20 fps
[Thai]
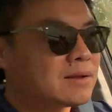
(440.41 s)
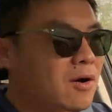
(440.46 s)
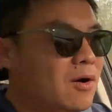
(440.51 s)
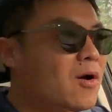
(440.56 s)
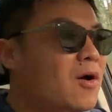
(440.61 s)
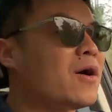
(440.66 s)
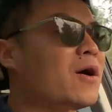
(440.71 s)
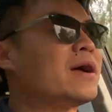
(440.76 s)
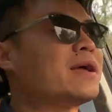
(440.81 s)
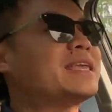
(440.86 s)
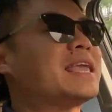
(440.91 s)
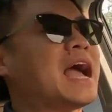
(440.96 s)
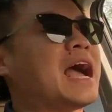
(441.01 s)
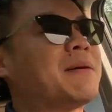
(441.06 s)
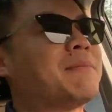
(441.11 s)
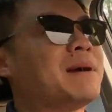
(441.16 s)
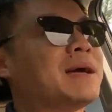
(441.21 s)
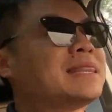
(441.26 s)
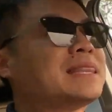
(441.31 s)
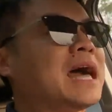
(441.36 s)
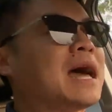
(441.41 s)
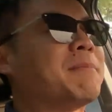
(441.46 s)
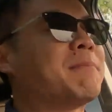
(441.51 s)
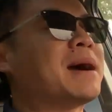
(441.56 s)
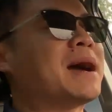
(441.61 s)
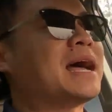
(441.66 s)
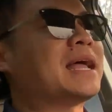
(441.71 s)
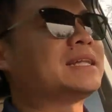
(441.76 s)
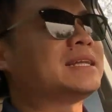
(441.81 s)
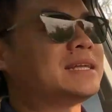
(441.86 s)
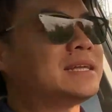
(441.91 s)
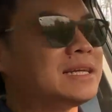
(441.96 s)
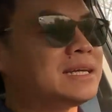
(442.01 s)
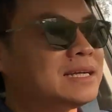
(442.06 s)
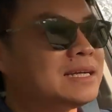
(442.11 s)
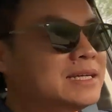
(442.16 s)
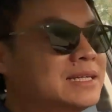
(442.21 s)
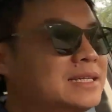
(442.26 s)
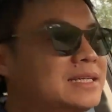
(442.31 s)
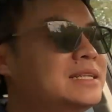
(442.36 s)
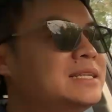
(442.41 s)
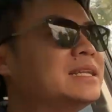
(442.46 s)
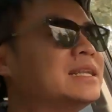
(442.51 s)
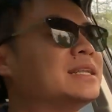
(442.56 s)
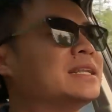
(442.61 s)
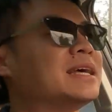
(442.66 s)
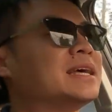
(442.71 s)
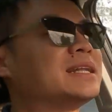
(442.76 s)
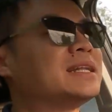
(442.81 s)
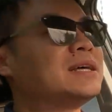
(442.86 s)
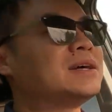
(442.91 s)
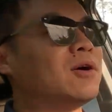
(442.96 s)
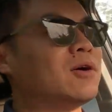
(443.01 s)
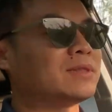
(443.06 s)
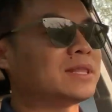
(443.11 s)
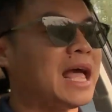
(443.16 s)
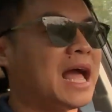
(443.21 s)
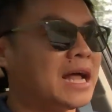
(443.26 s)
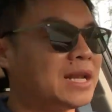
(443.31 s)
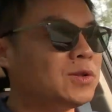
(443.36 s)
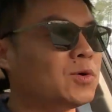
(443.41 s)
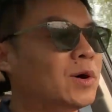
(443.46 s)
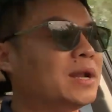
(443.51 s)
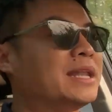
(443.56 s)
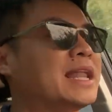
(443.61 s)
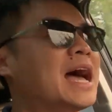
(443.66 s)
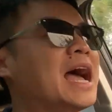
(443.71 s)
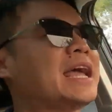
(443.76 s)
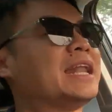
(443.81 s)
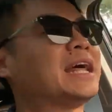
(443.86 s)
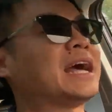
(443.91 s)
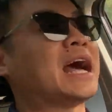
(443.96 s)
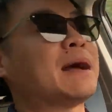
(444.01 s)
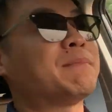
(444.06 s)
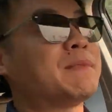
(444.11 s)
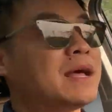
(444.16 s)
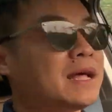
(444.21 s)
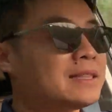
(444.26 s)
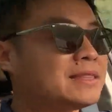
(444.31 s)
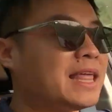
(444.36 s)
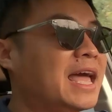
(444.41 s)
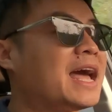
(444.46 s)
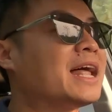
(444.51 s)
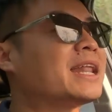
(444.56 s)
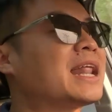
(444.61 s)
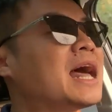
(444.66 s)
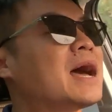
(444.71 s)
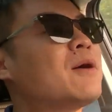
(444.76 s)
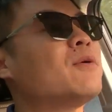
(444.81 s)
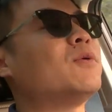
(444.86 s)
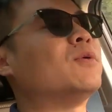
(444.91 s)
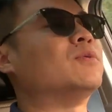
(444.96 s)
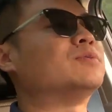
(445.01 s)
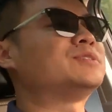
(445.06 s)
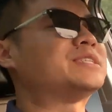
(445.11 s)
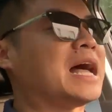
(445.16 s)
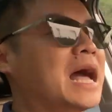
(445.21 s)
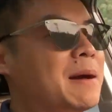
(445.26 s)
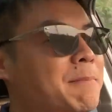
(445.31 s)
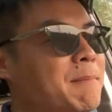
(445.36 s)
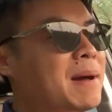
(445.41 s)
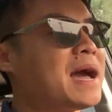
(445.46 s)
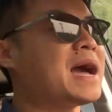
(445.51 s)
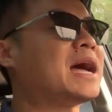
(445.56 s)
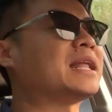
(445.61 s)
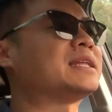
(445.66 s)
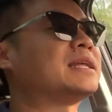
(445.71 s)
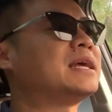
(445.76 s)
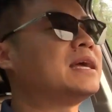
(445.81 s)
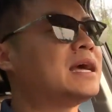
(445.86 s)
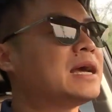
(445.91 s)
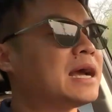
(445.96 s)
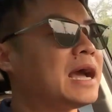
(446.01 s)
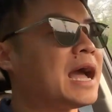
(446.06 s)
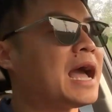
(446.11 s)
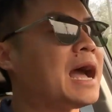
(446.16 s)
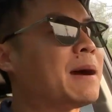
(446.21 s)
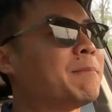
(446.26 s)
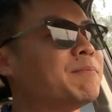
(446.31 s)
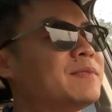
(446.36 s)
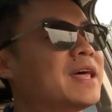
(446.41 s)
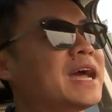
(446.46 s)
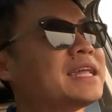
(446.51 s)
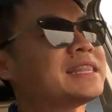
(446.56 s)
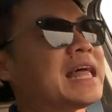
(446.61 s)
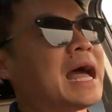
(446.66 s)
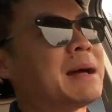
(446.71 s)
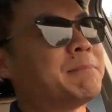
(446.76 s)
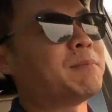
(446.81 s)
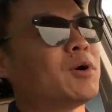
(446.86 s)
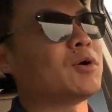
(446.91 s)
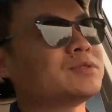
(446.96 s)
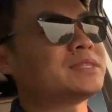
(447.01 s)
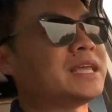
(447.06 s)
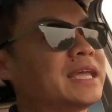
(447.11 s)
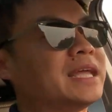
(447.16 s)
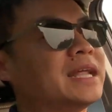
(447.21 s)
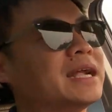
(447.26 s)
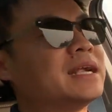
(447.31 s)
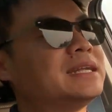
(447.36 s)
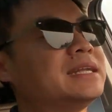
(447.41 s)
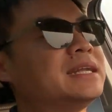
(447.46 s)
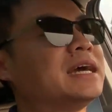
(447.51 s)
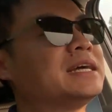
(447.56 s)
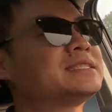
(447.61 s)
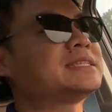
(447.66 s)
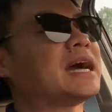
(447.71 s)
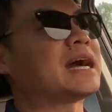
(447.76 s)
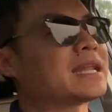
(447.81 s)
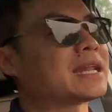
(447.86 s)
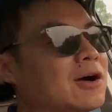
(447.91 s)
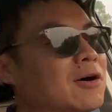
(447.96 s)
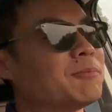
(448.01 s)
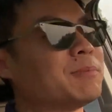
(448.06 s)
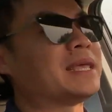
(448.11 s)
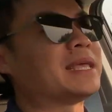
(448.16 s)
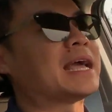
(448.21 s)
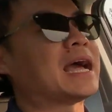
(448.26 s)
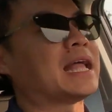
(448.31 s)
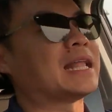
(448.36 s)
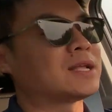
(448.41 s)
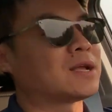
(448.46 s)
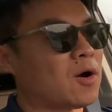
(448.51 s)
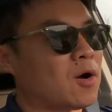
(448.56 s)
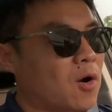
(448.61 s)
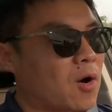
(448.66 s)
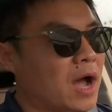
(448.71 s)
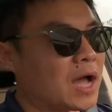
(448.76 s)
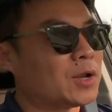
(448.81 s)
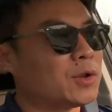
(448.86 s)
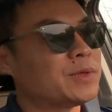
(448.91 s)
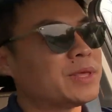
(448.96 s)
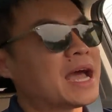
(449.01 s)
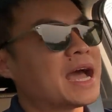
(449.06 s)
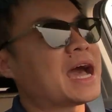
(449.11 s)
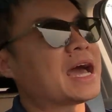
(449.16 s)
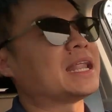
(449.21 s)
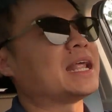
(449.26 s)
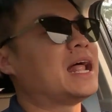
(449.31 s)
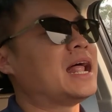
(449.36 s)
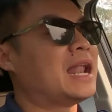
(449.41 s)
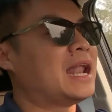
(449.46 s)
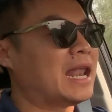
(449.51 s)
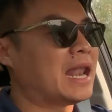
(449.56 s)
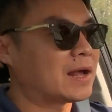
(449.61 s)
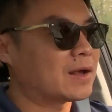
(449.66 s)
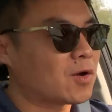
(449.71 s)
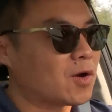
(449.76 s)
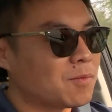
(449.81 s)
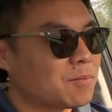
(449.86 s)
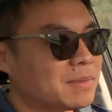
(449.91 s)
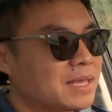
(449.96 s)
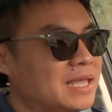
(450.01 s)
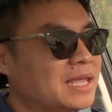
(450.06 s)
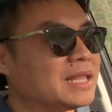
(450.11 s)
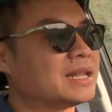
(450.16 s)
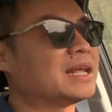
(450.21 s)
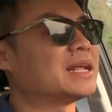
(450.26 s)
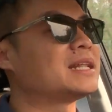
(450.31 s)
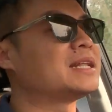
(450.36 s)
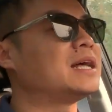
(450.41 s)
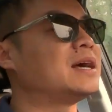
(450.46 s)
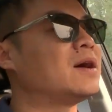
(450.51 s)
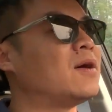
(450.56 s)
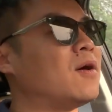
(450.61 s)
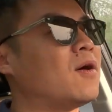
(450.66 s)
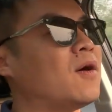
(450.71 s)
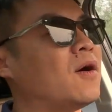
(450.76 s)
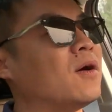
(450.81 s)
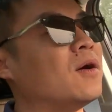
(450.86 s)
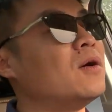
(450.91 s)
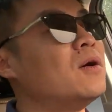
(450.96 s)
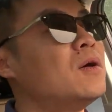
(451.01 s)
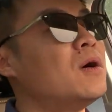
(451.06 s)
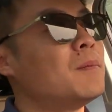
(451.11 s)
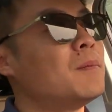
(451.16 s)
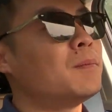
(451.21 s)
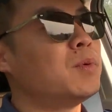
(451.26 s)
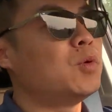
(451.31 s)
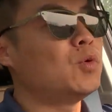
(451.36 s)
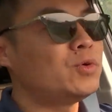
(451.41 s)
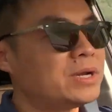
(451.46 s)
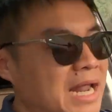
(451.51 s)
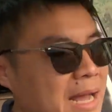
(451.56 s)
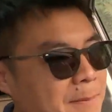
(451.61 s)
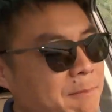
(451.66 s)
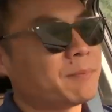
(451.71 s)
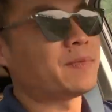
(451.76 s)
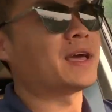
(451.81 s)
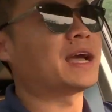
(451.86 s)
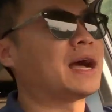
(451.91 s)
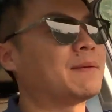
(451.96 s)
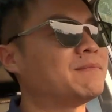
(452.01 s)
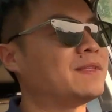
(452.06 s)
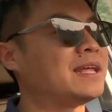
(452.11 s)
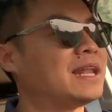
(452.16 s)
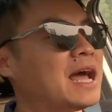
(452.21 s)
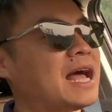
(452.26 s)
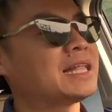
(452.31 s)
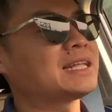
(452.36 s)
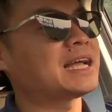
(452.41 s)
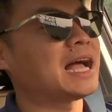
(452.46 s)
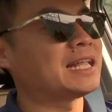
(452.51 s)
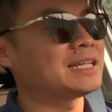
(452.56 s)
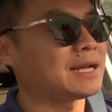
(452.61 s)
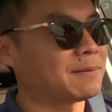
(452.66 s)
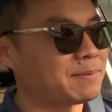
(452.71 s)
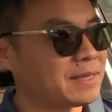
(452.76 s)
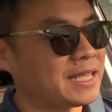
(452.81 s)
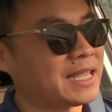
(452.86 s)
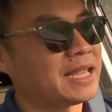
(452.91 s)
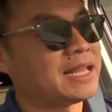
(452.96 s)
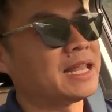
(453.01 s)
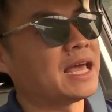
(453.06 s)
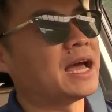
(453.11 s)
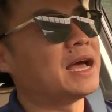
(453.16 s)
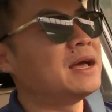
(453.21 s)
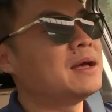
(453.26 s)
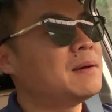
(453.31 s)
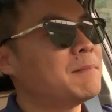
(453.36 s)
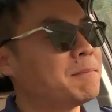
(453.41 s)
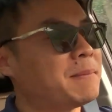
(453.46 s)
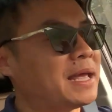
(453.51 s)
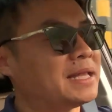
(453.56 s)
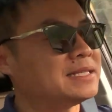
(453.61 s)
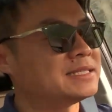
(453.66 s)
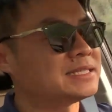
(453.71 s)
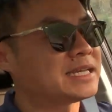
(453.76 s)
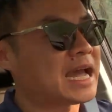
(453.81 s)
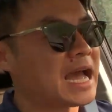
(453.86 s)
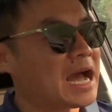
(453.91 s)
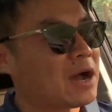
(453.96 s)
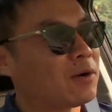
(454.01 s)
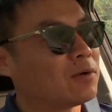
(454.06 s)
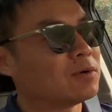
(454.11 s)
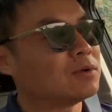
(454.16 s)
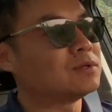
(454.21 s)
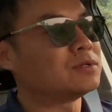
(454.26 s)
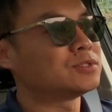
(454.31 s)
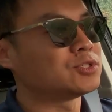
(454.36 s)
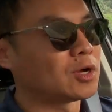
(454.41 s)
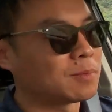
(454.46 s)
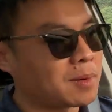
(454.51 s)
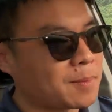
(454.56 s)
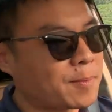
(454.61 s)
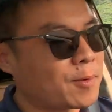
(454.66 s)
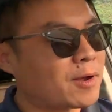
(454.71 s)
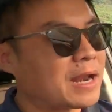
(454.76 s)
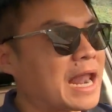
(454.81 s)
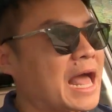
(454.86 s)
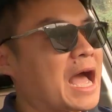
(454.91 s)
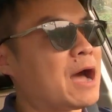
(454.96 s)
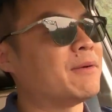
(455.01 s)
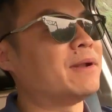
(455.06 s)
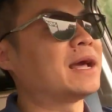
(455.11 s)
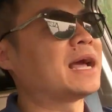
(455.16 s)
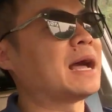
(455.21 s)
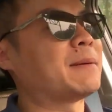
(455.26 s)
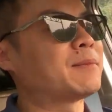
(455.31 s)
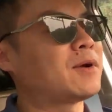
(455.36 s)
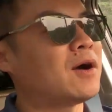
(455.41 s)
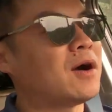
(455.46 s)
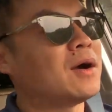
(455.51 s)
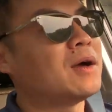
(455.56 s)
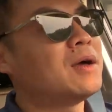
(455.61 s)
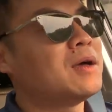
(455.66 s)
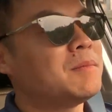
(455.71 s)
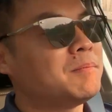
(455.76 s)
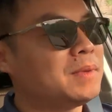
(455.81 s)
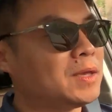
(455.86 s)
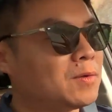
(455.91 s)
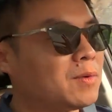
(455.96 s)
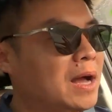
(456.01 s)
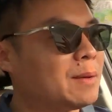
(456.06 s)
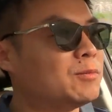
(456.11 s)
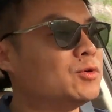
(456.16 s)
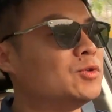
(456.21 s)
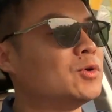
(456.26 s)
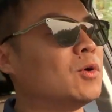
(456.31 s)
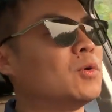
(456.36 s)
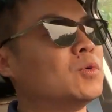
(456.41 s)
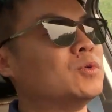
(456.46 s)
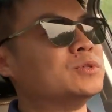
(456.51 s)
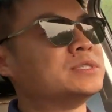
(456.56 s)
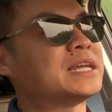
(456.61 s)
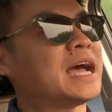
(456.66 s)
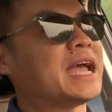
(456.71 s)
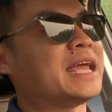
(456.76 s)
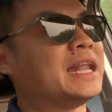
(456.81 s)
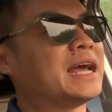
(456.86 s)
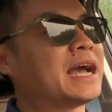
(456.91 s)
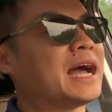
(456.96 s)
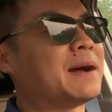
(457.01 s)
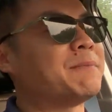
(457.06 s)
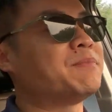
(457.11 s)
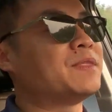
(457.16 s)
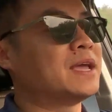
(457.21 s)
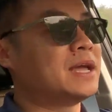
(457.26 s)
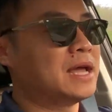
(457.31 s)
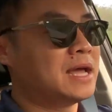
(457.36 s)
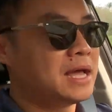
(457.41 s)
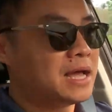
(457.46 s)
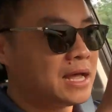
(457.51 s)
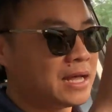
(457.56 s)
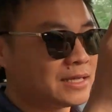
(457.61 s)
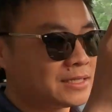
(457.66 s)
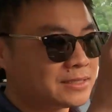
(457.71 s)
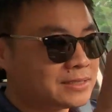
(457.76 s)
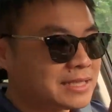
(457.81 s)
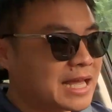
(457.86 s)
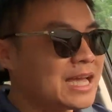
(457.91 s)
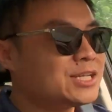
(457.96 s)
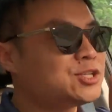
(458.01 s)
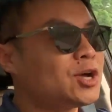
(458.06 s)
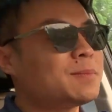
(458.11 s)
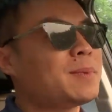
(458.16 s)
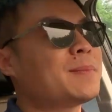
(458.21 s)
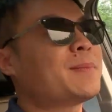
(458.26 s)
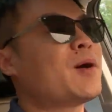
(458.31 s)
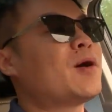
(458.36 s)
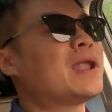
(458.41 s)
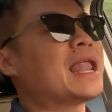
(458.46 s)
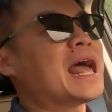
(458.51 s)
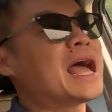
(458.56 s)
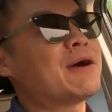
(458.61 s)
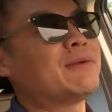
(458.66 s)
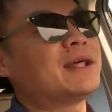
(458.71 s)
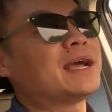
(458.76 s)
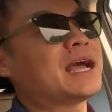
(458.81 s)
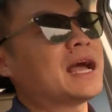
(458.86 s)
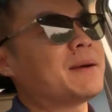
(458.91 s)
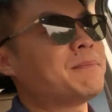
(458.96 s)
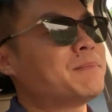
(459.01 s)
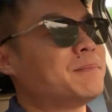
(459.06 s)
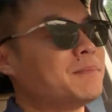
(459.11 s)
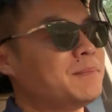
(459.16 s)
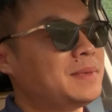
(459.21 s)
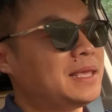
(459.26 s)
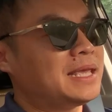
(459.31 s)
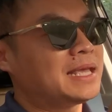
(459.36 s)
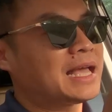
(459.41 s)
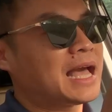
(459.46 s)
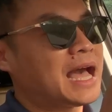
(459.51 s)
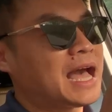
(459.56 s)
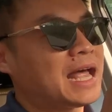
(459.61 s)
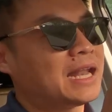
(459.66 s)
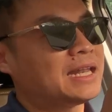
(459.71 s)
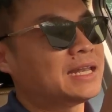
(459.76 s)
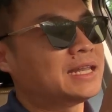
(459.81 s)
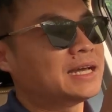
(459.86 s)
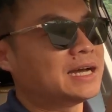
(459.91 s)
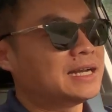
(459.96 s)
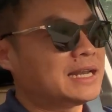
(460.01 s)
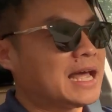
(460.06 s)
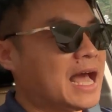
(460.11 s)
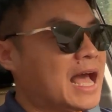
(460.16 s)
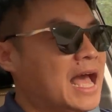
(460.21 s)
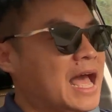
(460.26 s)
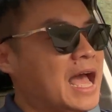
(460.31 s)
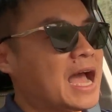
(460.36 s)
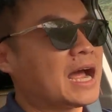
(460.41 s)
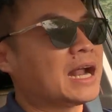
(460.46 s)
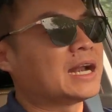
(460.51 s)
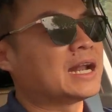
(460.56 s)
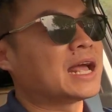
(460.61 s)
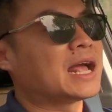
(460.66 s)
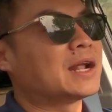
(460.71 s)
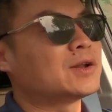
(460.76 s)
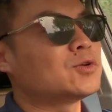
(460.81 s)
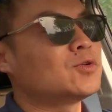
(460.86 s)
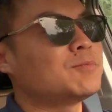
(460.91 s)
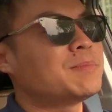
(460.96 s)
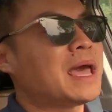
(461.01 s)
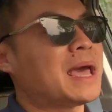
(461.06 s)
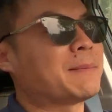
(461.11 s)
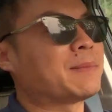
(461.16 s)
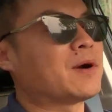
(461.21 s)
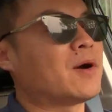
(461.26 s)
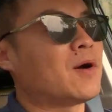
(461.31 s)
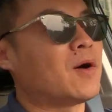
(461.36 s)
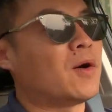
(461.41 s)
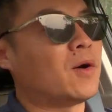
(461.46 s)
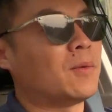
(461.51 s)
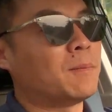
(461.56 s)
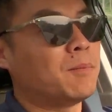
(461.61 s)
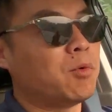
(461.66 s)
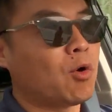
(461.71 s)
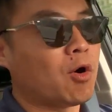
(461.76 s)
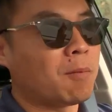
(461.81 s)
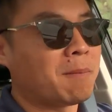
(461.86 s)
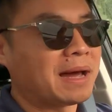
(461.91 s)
ก็ยังไม่สามารถขึ้นในเรื่องของทางด่วนได้นะครับ แต่เราสามารถขับได้ตามปกติ เนื่องจากเรามีการขออนุญาต และก็มีในเรื่องของผู้นำนะครับ ในด้านการขับขี่เนี่ยเป็นชาวสปปลาวนะครับ ก็มีความอุ่นอกอุ่นใจนะครับในสปปลาวนะครับมีการเดินทางในรูปแบบของพวง